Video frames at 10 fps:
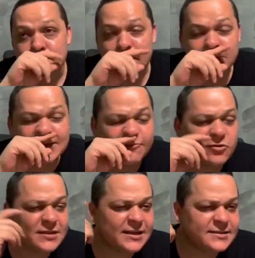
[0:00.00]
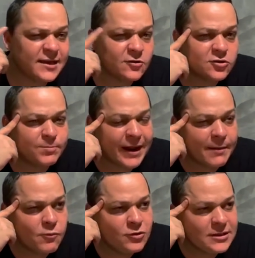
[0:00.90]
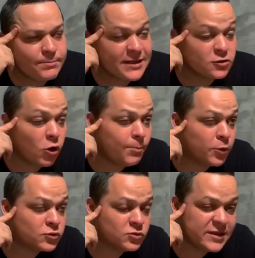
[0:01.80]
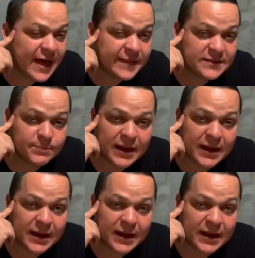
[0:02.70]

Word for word: Vamos a fortalecernos para múltiples oportunidades,